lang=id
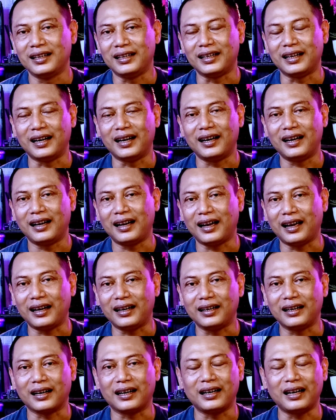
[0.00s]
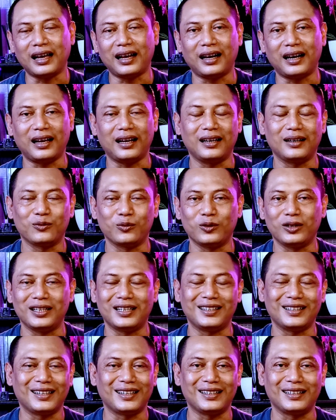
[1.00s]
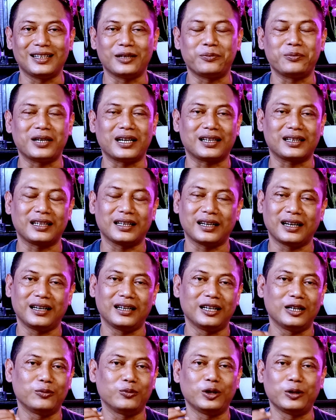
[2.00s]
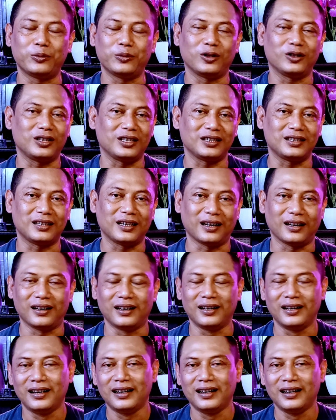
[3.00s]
ya Anda kenalan kemudian Anda praktekkan ilmu hipnotisnya.